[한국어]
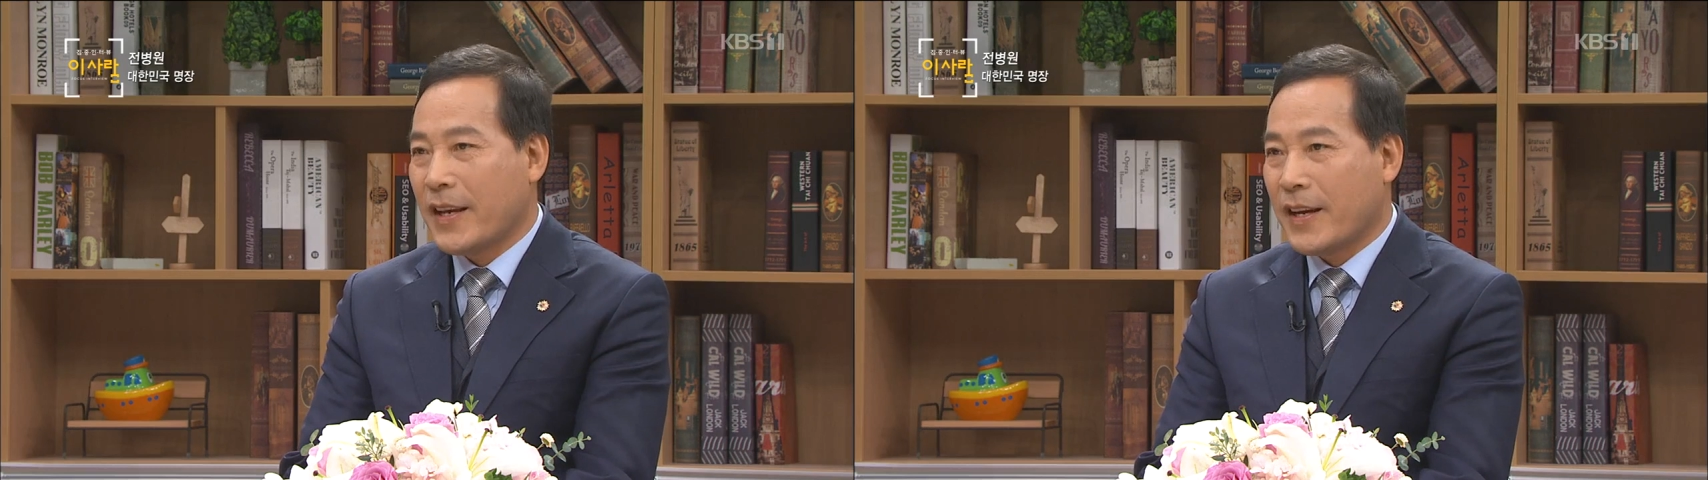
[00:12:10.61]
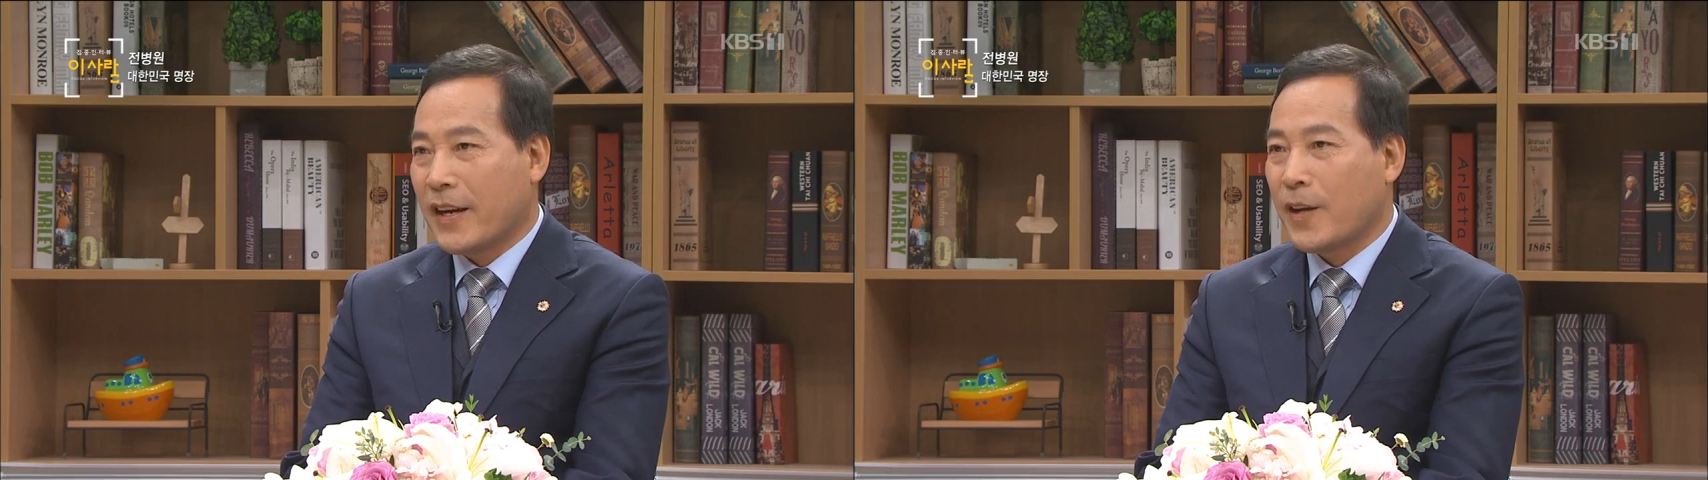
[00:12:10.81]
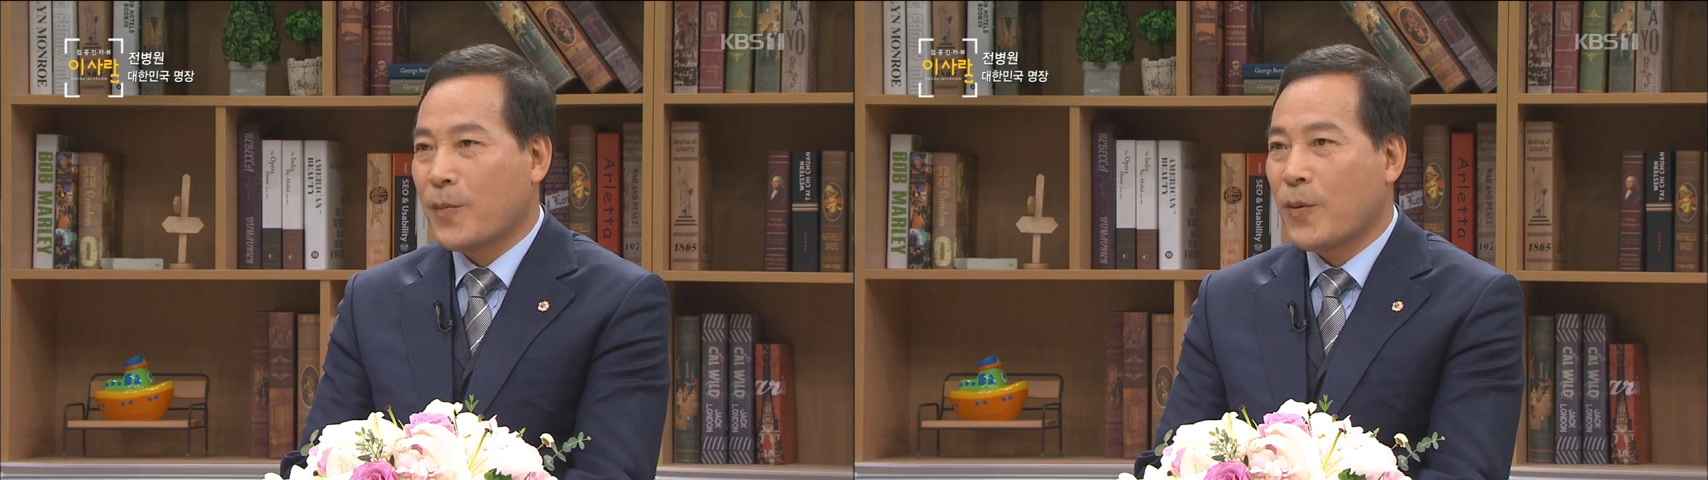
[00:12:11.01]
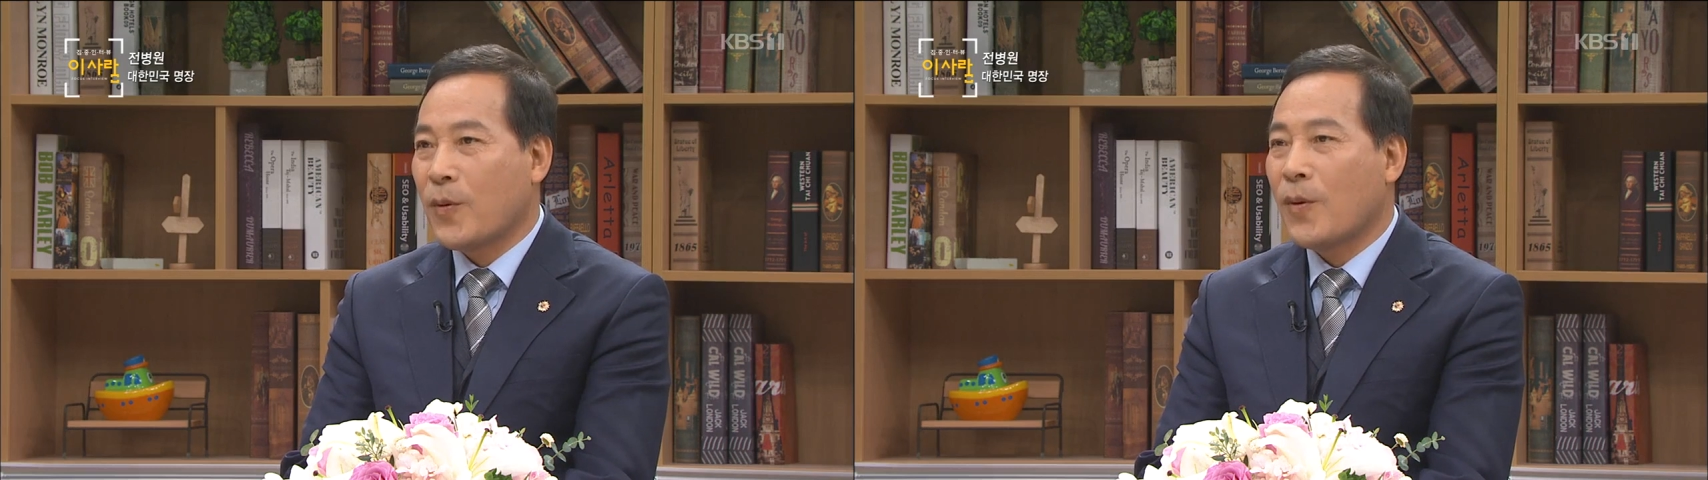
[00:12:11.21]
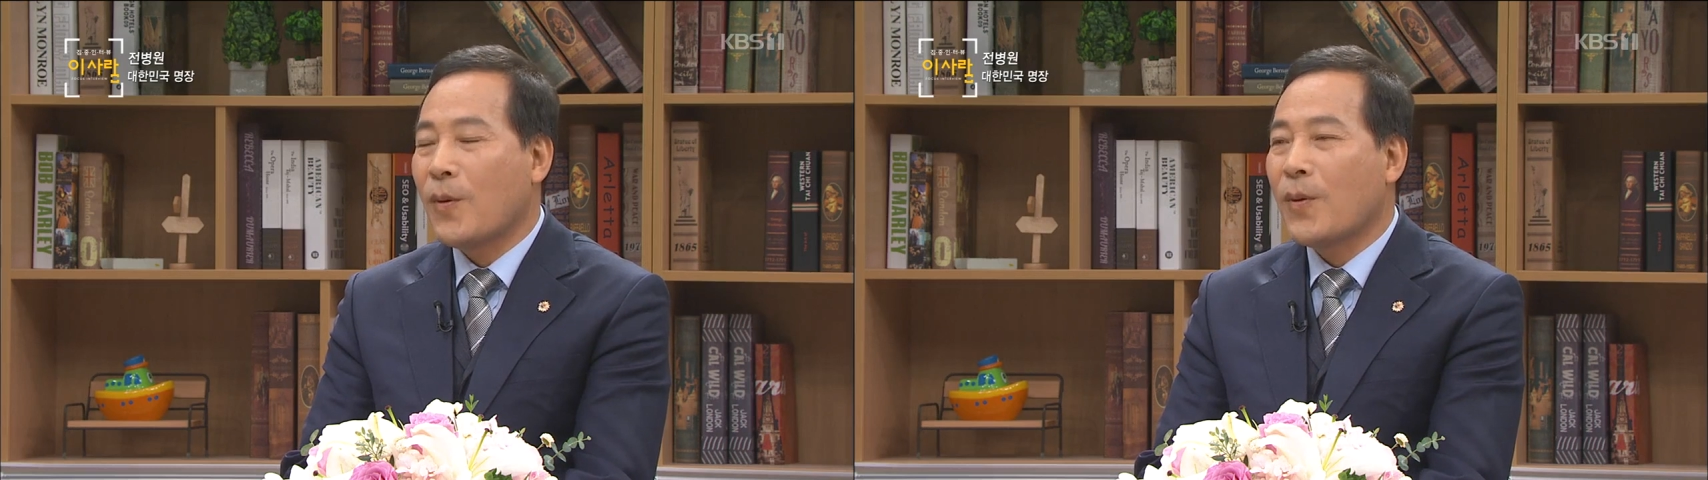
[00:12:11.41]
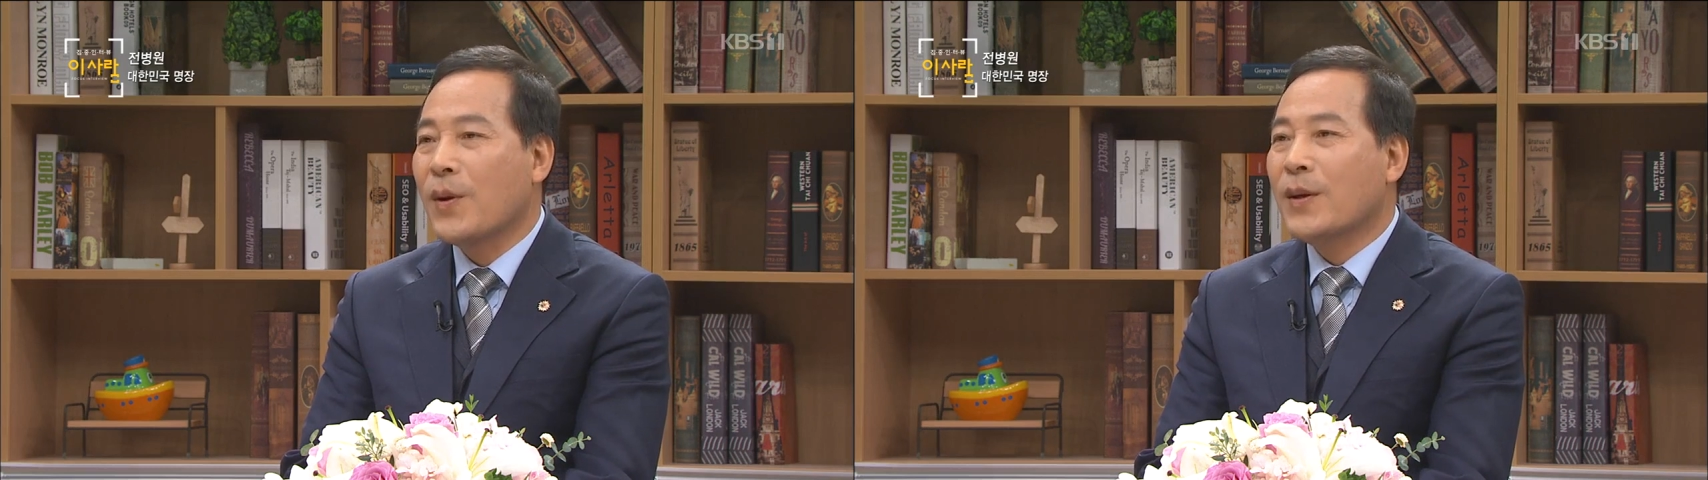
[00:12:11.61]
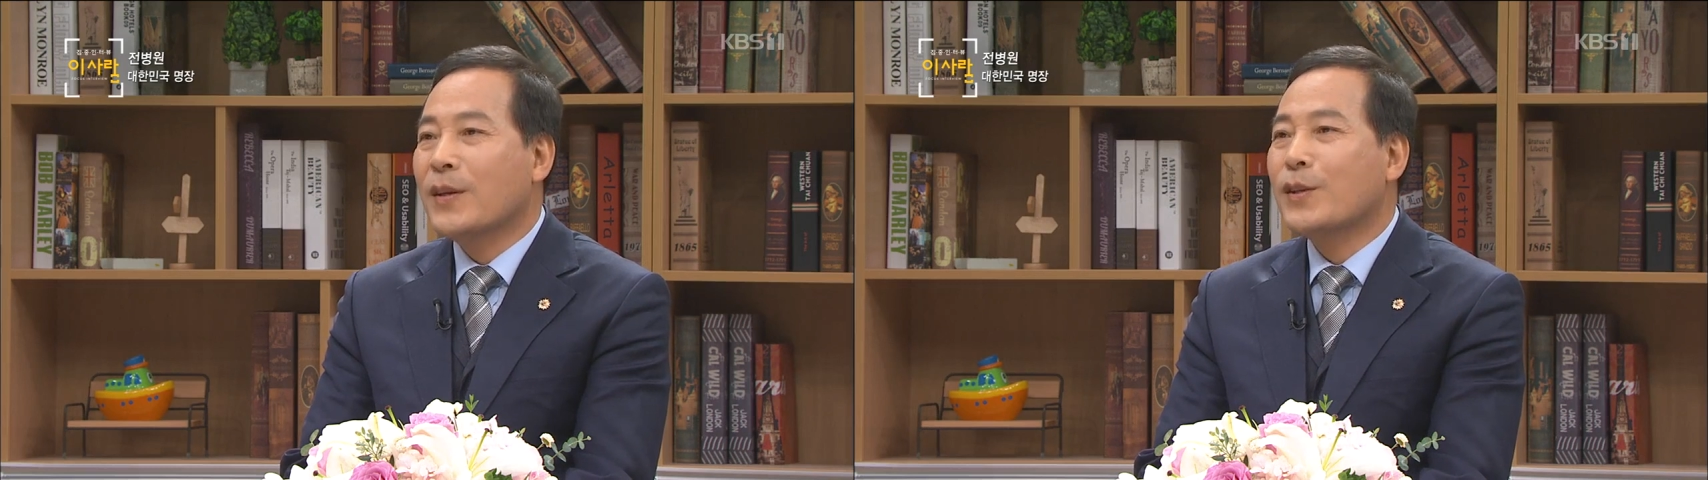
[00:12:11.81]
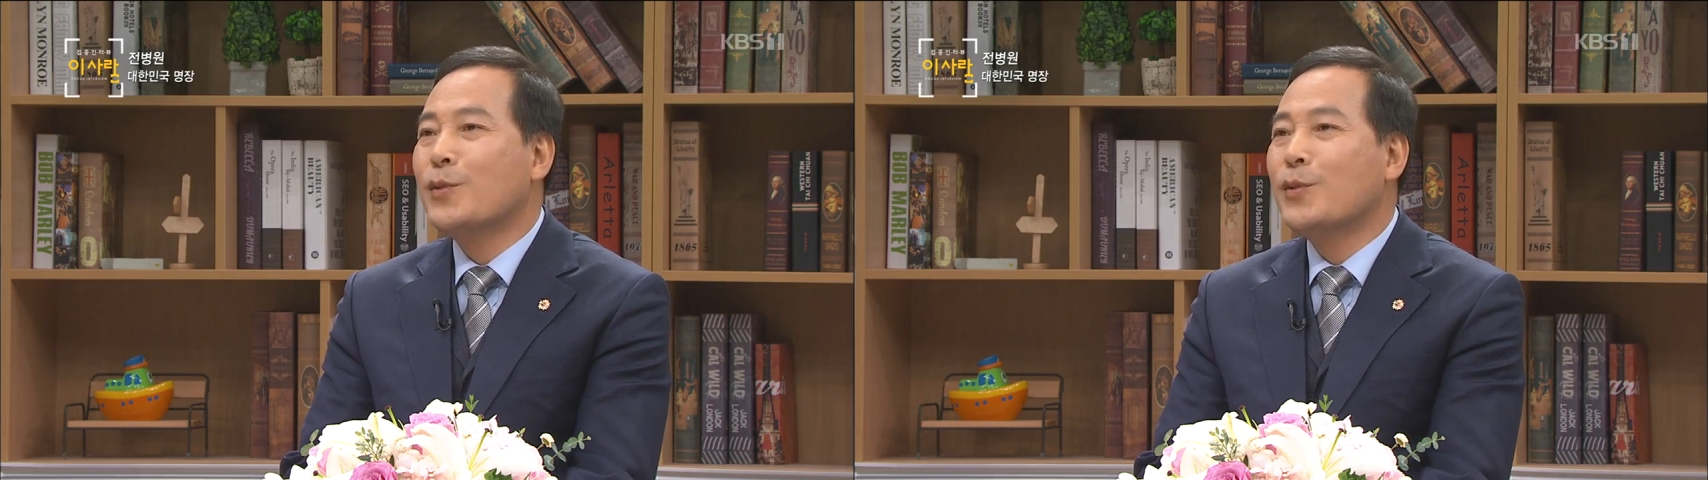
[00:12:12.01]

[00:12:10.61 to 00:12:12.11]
생각해보고 음.